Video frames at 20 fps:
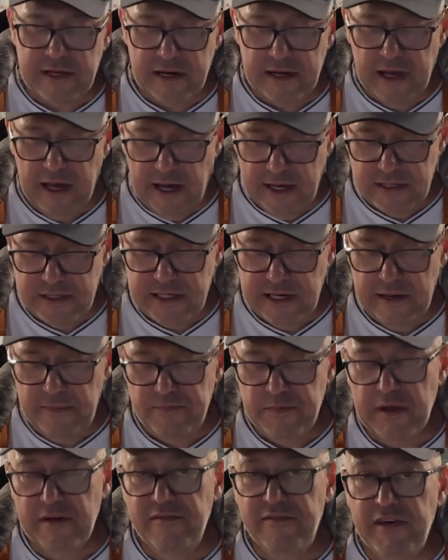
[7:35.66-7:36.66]
яйца
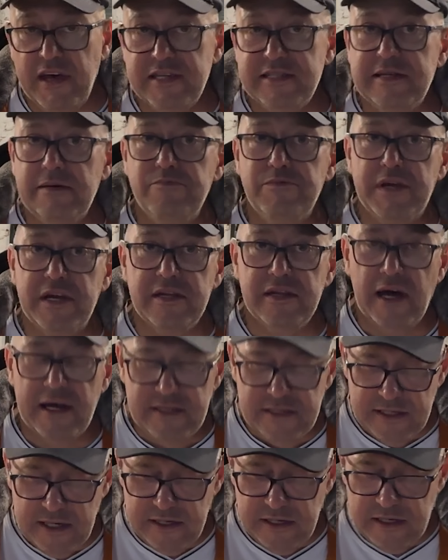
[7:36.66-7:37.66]
весом
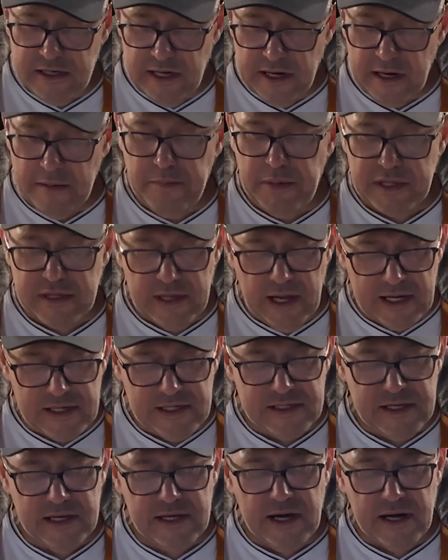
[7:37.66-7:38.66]

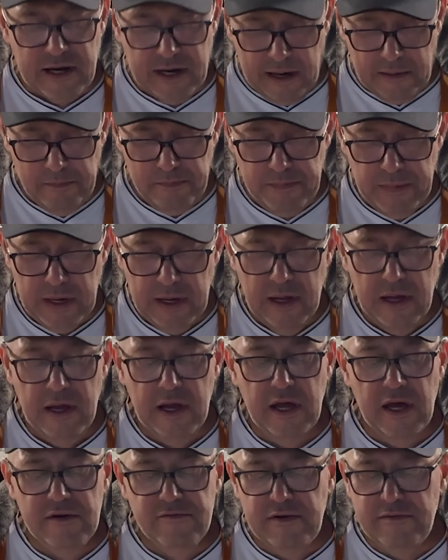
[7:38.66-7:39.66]
13-15 грамм.
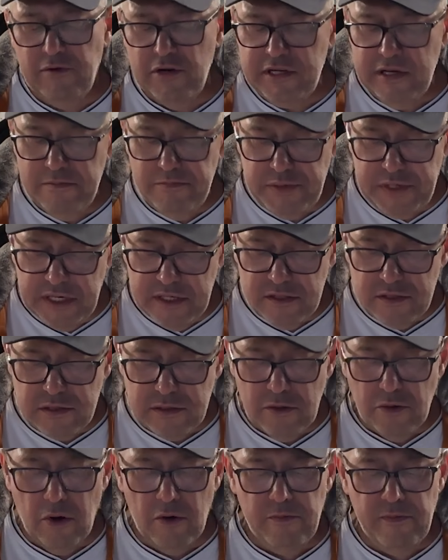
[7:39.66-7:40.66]
Выводим
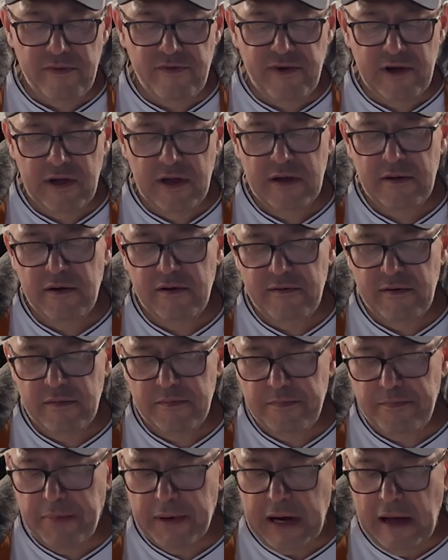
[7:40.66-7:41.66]
птенцом,
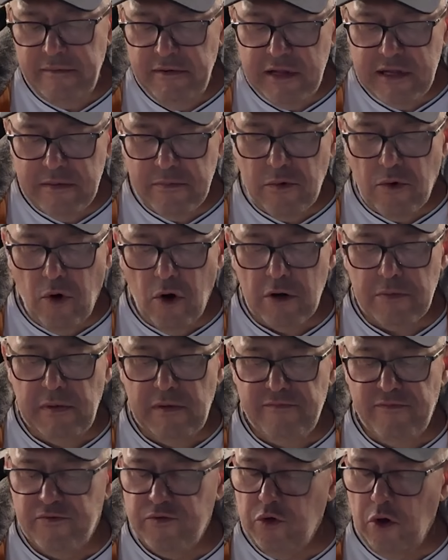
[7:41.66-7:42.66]
правильным
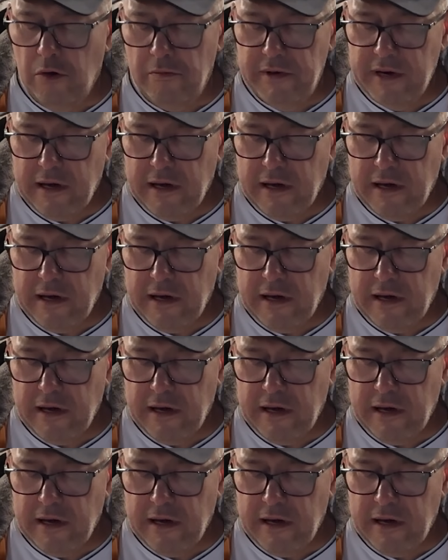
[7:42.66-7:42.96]
кормом вдоволь